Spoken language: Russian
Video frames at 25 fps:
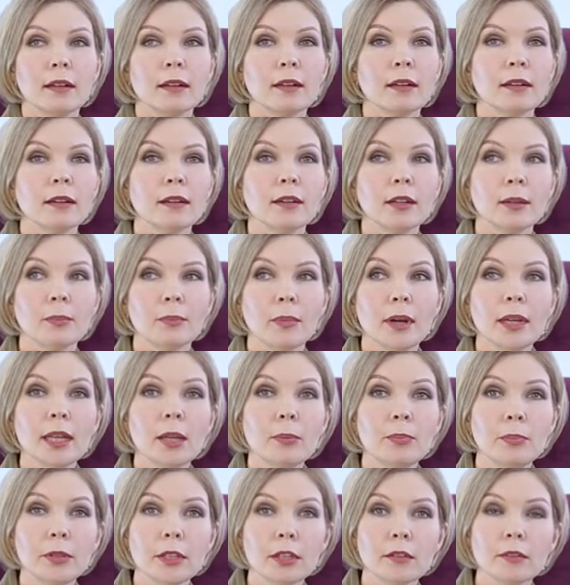А, моя
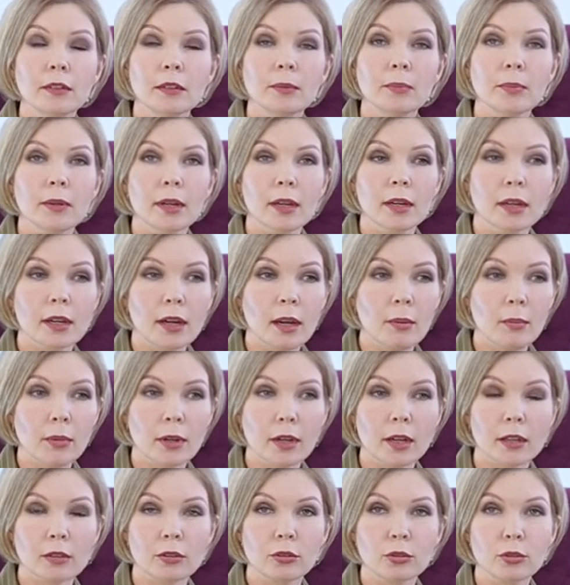первая программа,
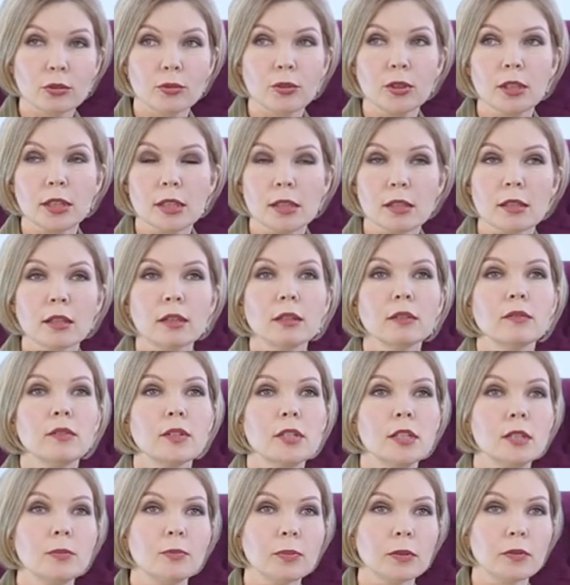которую я стала
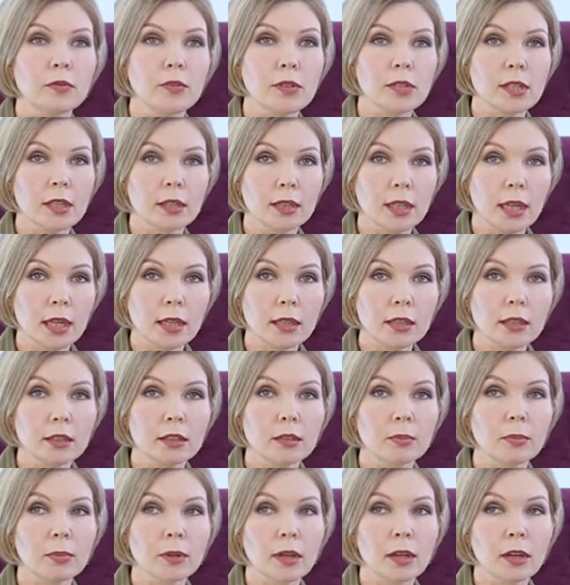вести профессионально,
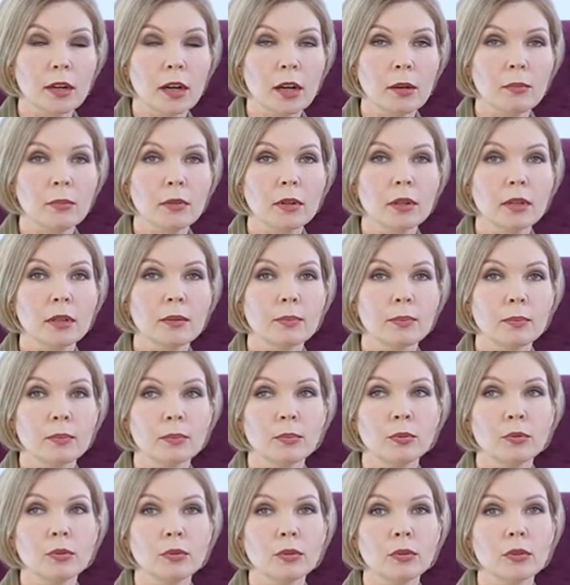это программа
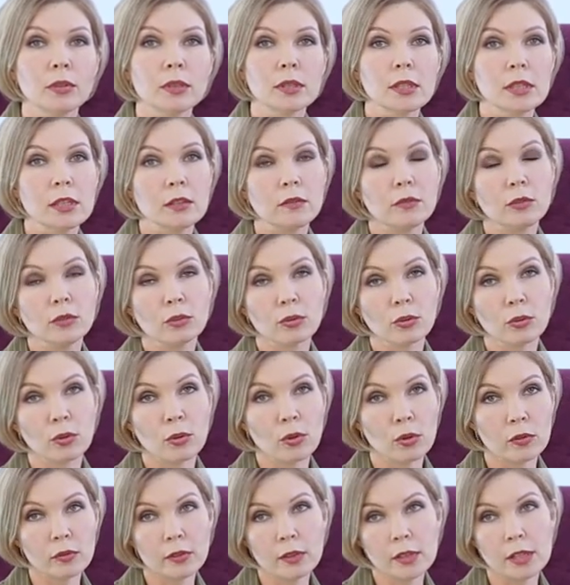по Стивену
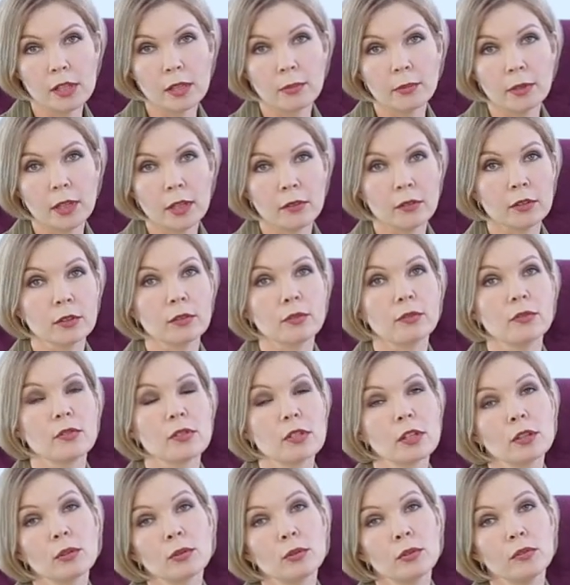Кови «Семь навыков
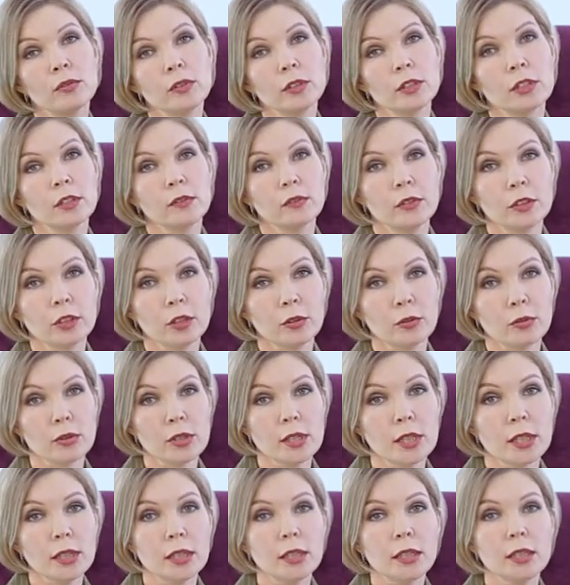высокоэффективных
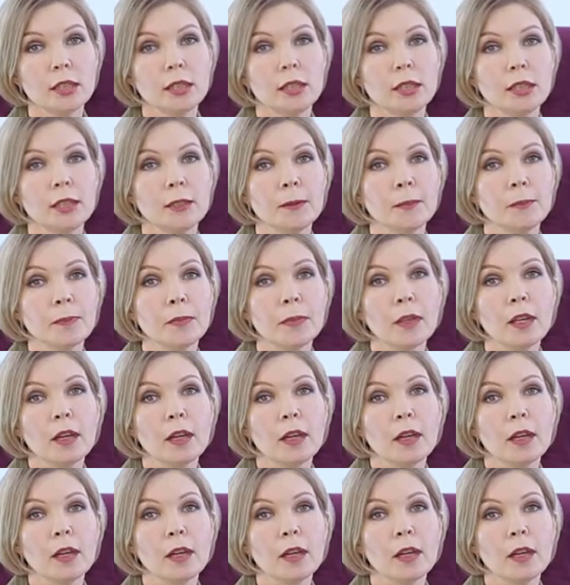людей». И